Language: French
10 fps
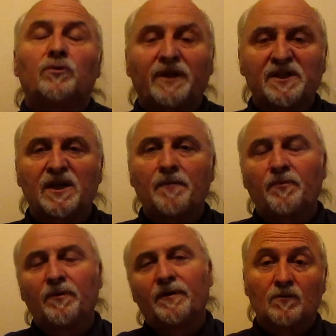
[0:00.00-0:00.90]
très simple,
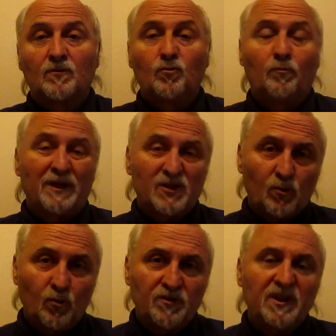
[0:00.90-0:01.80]
nous passons
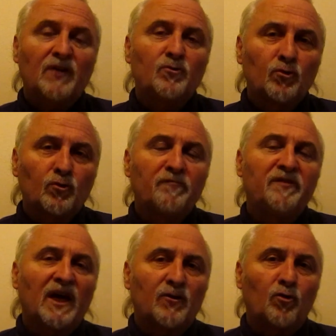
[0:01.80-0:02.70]
le tiers de notre
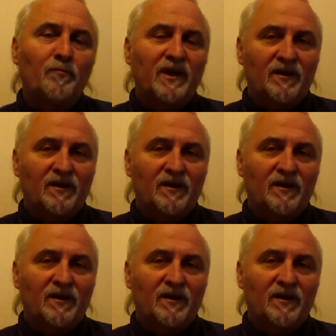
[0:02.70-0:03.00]
vie à dormir.